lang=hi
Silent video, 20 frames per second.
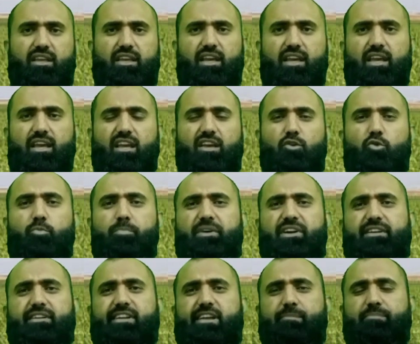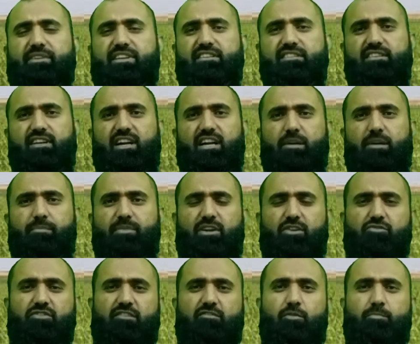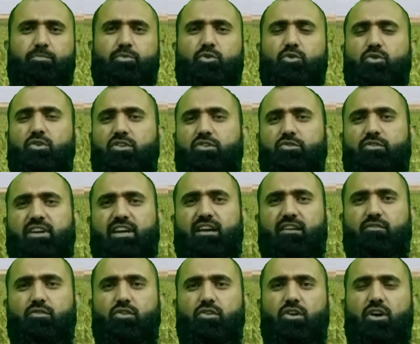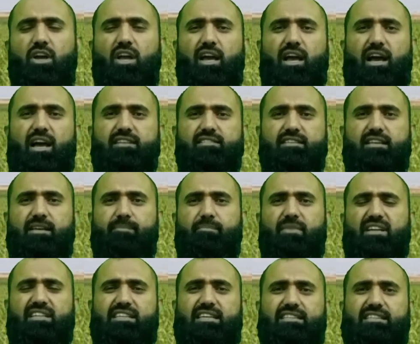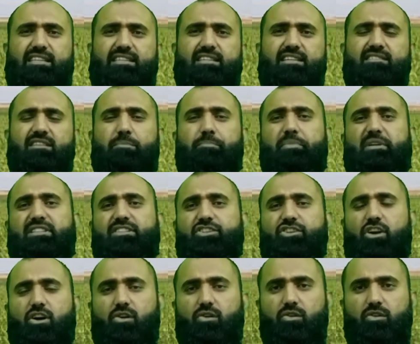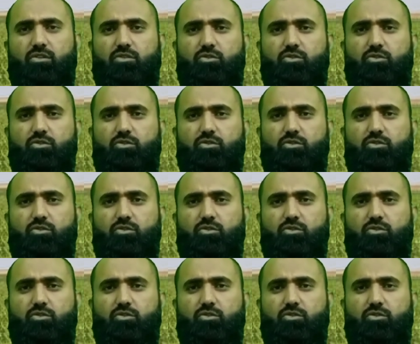कि ऊपर टिप की साइड पर जो है वो फूल जो है वो ऐसे बन जाते हैं जैसे पत्तियाँ हों